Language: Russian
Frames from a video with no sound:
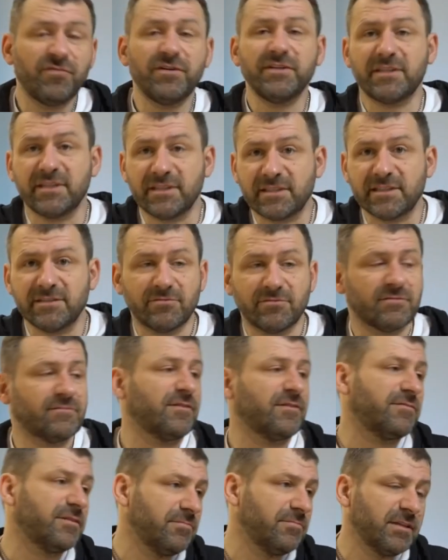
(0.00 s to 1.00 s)
вытрясли вот
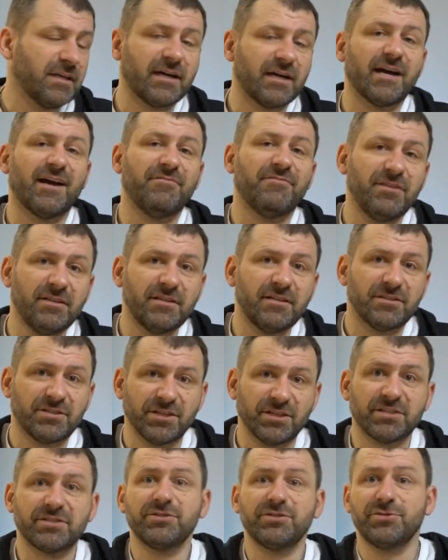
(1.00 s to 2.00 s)
во времена ковида,
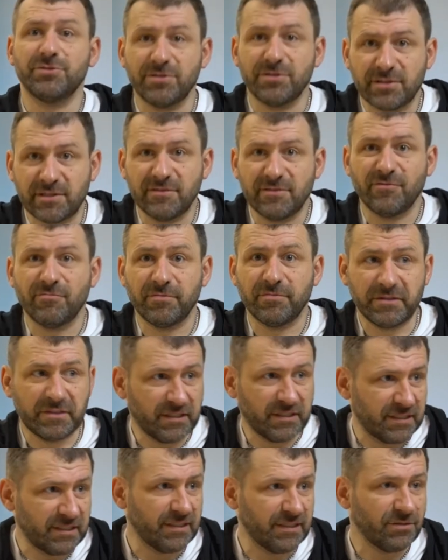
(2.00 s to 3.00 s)
сейчас еще если его
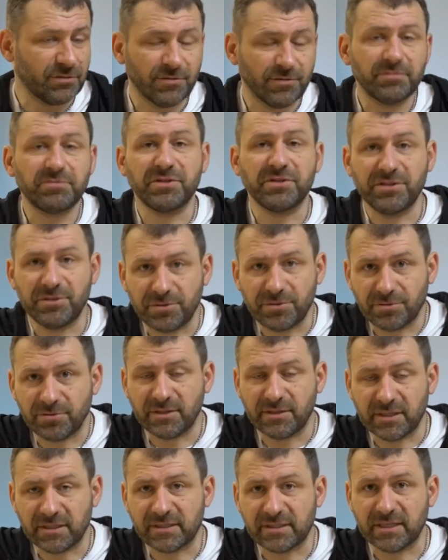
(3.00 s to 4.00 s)
потрясти, то вообще ничего
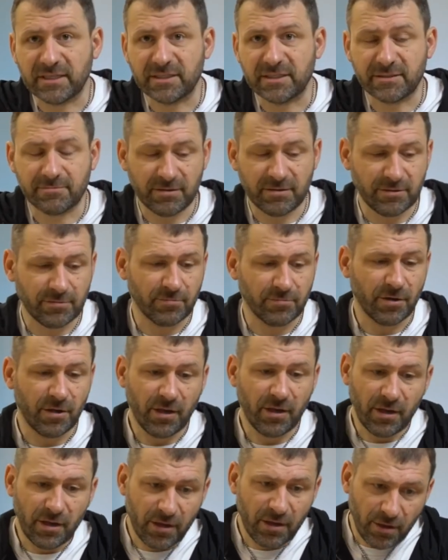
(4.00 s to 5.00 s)
не останется, поэтому
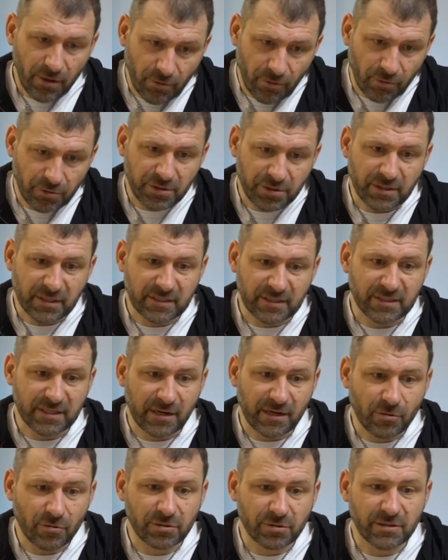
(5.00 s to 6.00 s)
очень
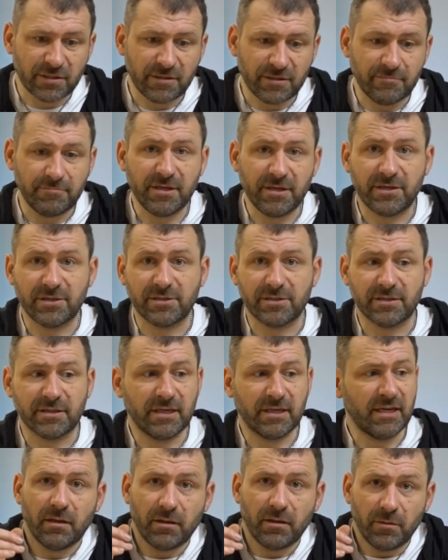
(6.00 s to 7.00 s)
осторожно и бережно.
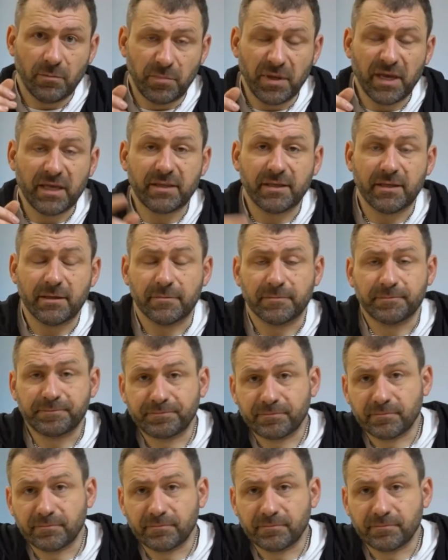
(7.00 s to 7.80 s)
Пятое.